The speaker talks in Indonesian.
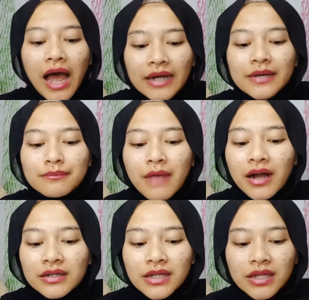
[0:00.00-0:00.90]
adem
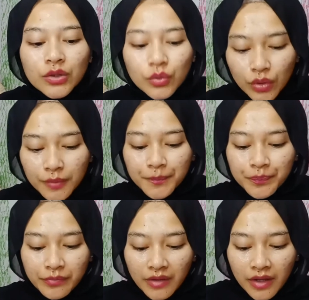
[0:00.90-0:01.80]
banget gitu.
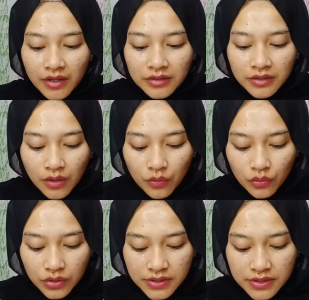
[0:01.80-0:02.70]

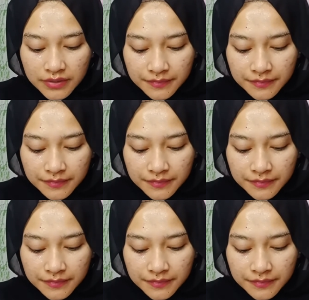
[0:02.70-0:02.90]
Terus